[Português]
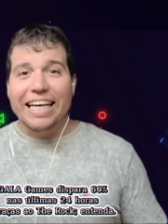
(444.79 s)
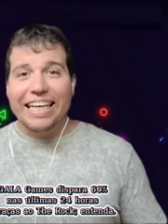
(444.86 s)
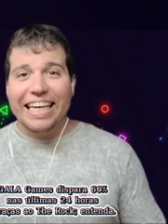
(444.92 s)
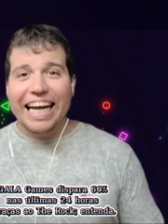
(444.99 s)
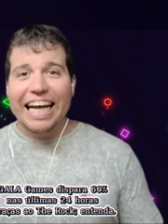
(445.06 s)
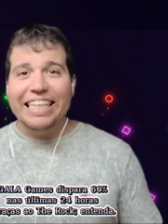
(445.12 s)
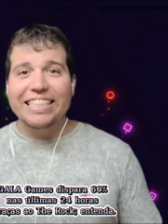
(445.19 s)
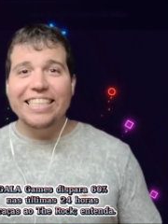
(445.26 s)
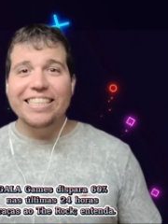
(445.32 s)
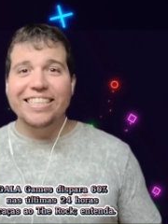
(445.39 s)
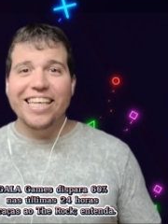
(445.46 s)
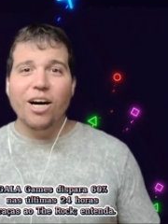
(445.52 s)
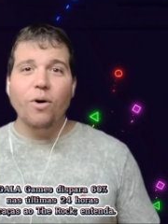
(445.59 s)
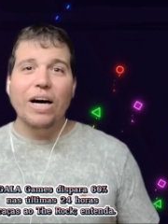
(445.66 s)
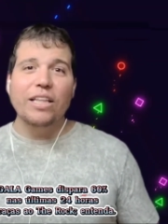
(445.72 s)

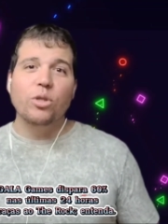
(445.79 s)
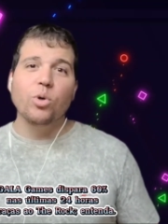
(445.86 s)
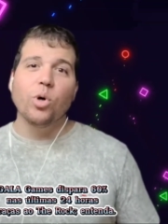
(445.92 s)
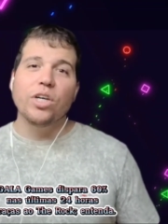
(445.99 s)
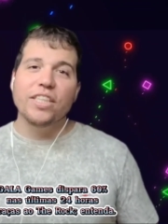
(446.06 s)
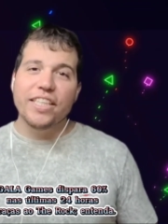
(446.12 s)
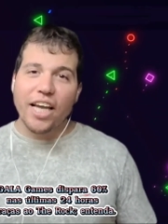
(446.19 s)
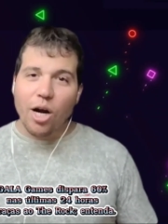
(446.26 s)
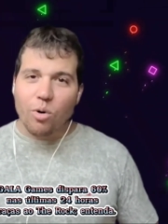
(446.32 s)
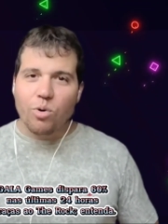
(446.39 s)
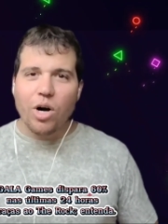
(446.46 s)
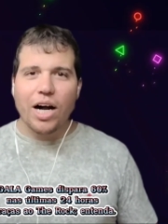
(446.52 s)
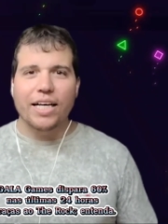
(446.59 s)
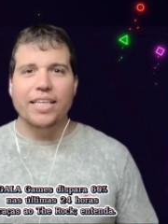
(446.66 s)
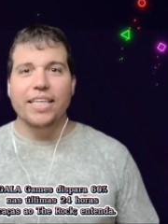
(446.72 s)
graças ao ator The
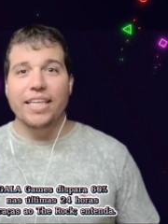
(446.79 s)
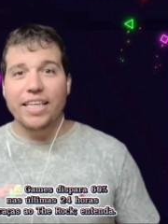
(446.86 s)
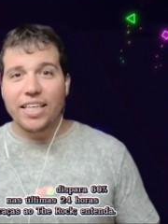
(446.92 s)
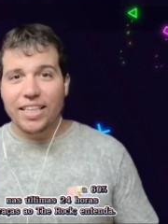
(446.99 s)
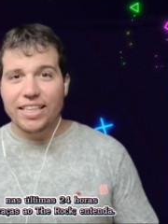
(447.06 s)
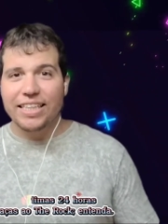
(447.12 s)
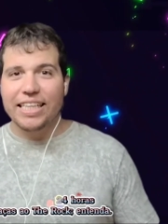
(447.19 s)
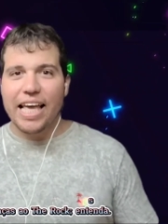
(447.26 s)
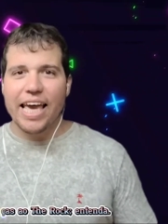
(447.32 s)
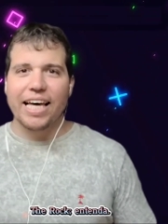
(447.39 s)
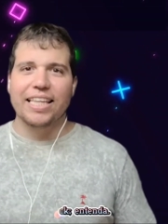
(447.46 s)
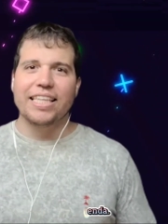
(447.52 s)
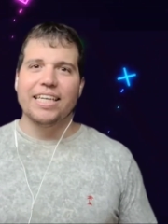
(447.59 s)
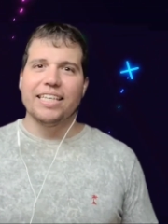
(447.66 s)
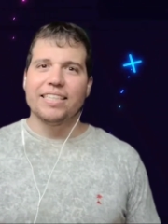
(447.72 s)
Rock.
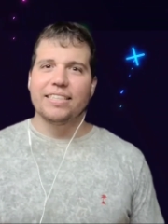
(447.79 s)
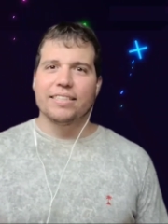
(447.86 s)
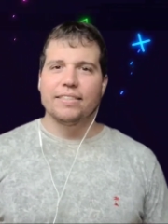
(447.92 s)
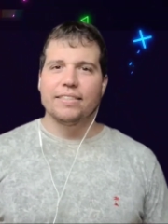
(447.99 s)
Entenda!